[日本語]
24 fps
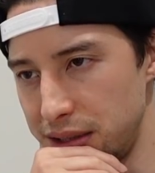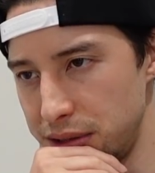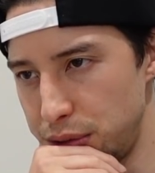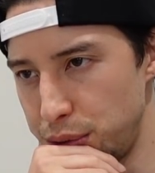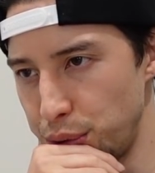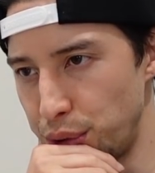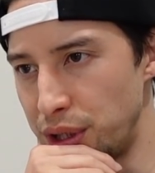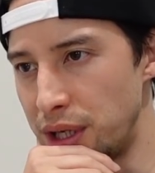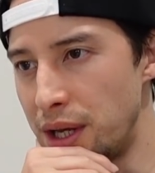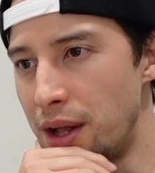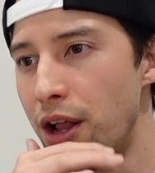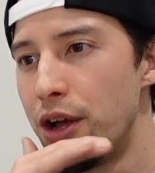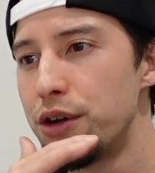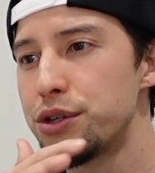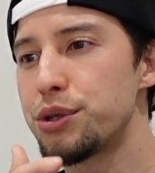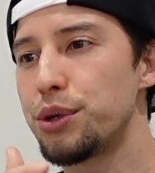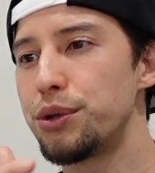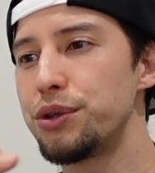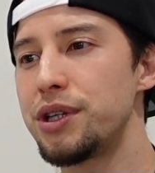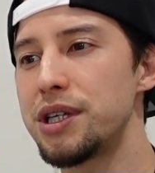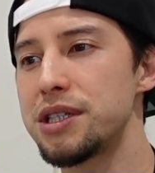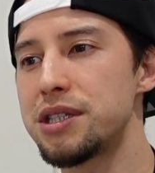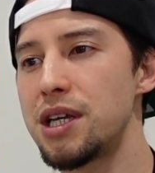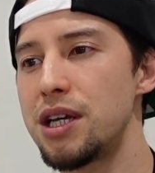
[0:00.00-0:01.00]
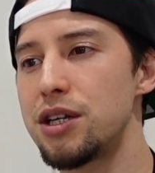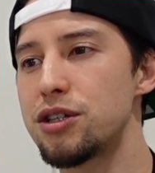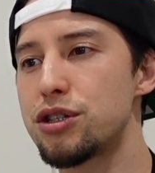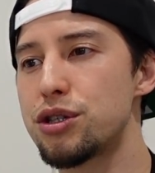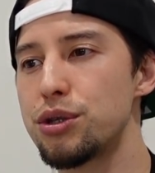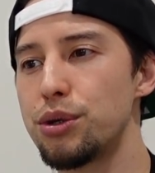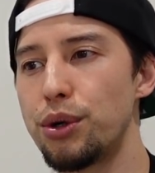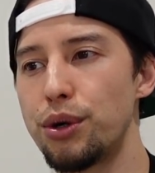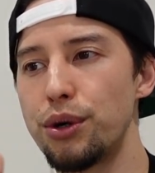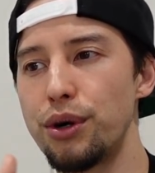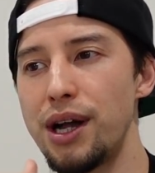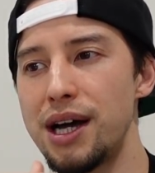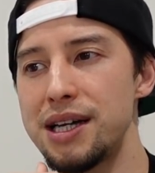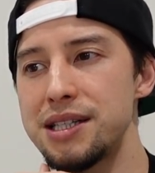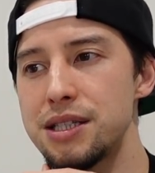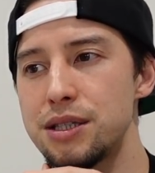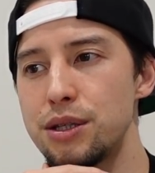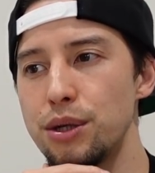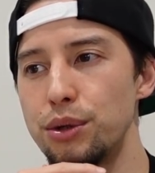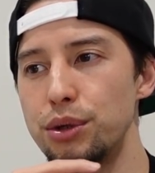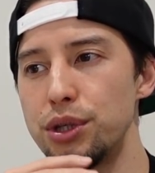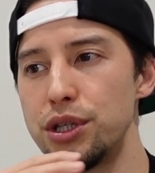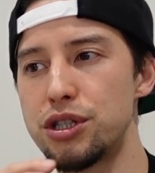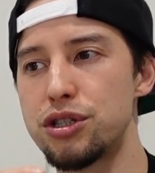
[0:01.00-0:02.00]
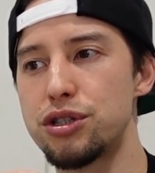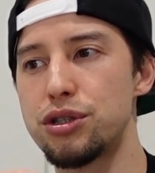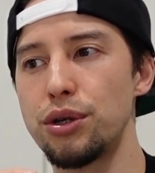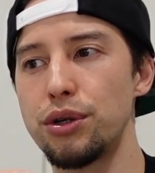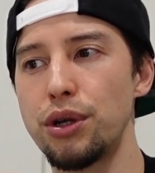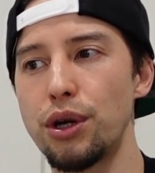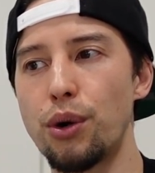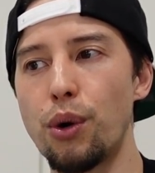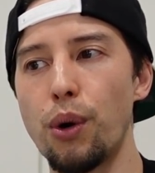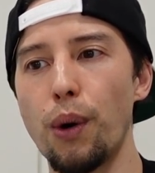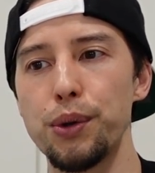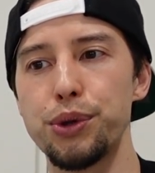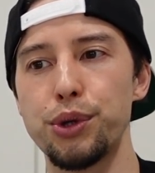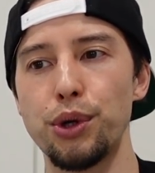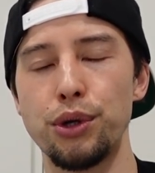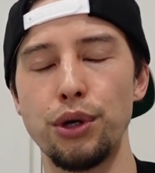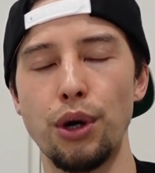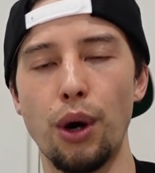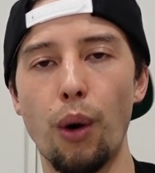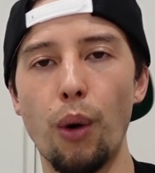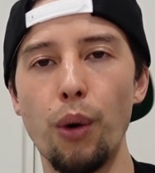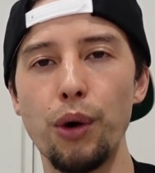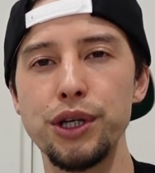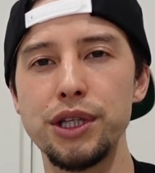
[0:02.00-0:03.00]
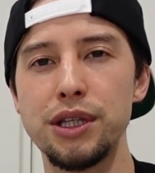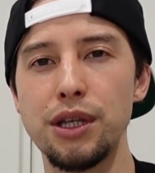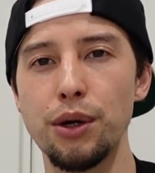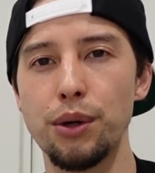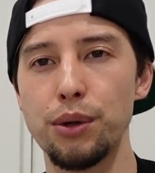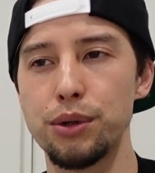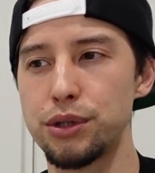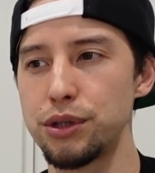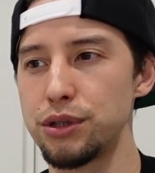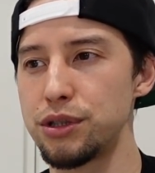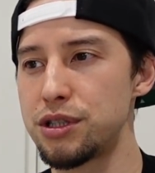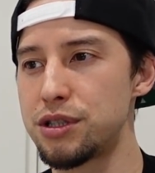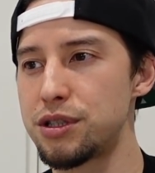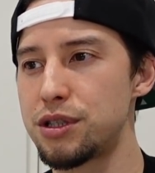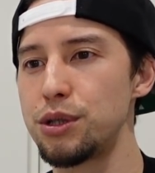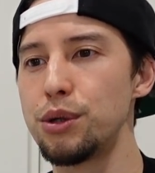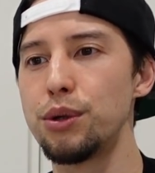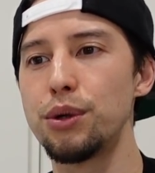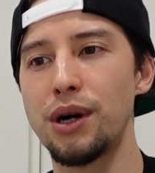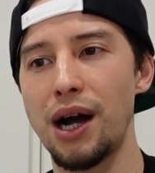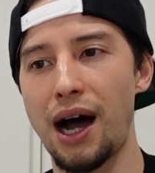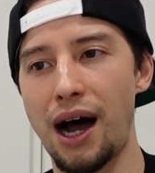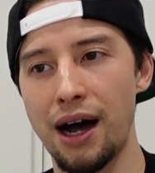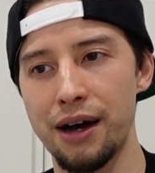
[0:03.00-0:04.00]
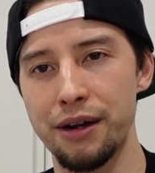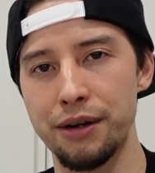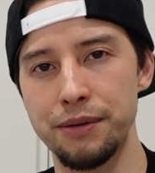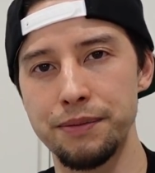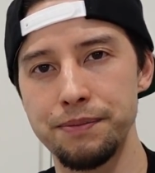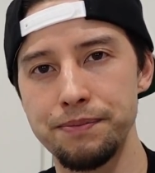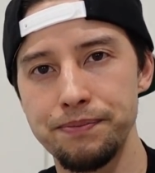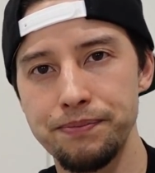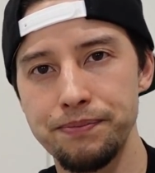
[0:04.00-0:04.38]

の一人、そんな選手をラスト一緒にコートに置いておく必要がある。